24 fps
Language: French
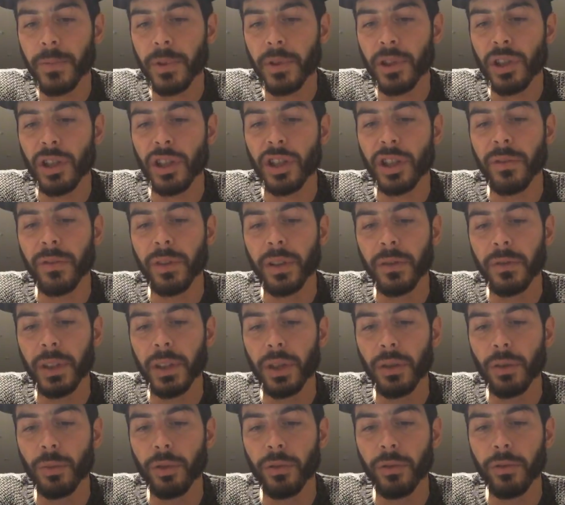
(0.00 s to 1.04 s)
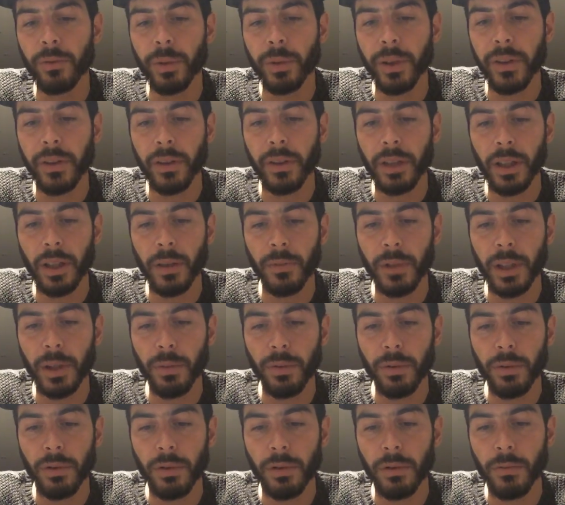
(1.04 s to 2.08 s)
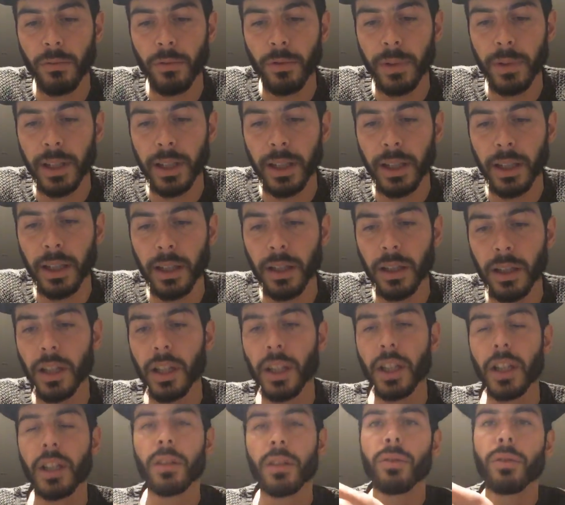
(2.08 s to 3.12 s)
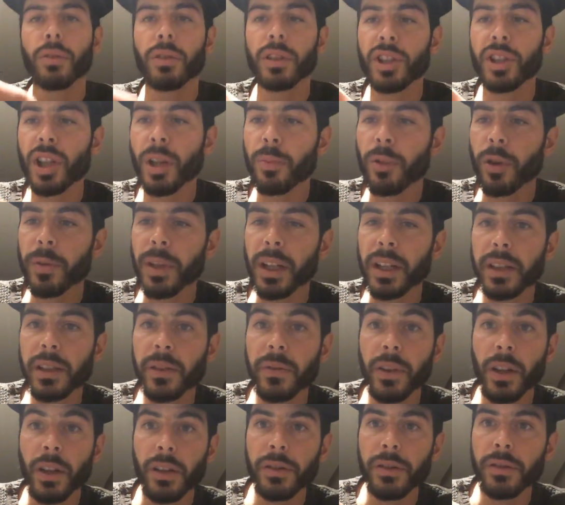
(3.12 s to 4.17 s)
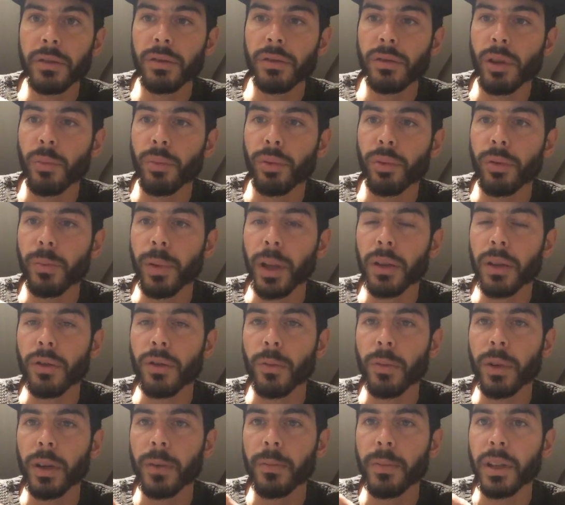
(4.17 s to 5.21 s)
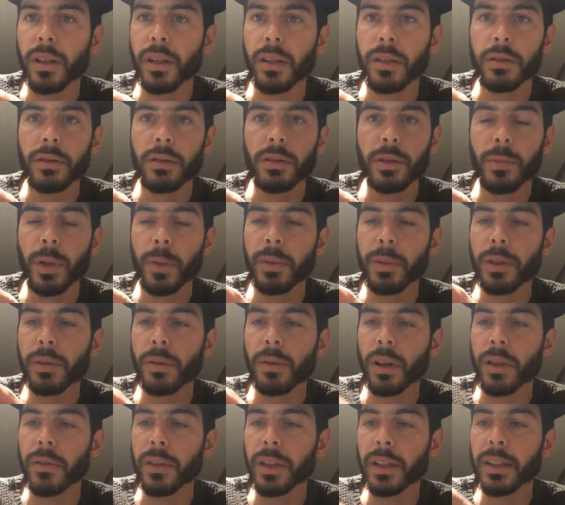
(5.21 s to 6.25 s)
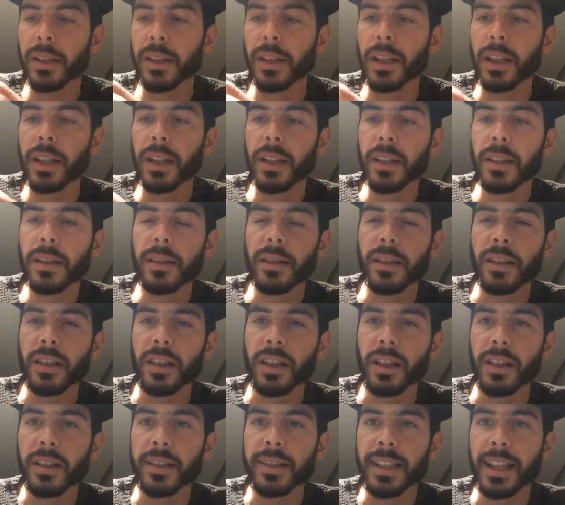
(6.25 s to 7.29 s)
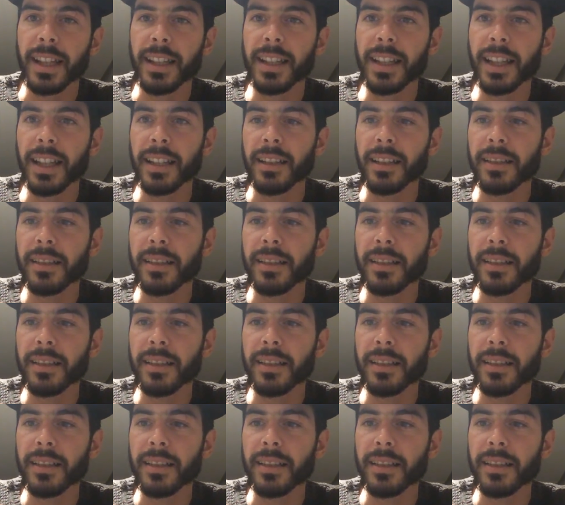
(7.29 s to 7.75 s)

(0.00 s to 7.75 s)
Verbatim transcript: J'ai déjà fait une vidéo pour vous présenter un petit peu mon matériel. Donc déjà, première différence, je suis un peu perturbé, mais euh, je m'habituerai vite. Euh, c'est un cadre,